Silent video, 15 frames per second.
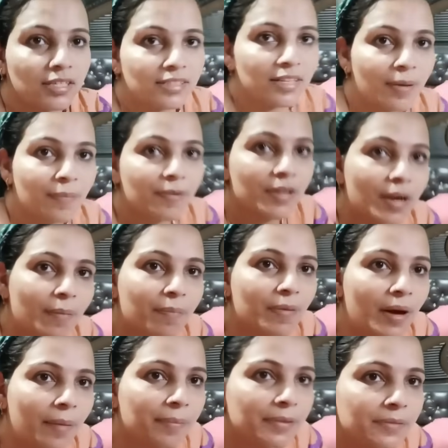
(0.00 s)
फिर आप आप
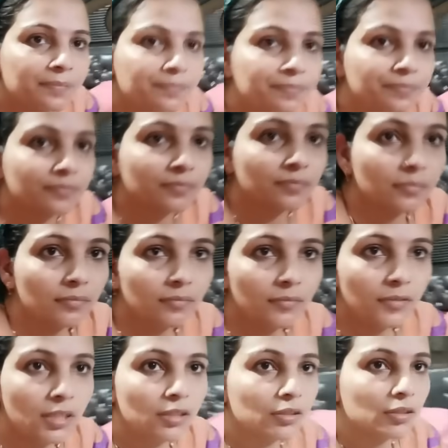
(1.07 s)

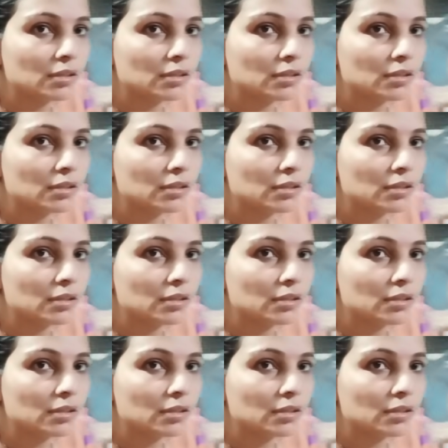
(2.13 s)
वो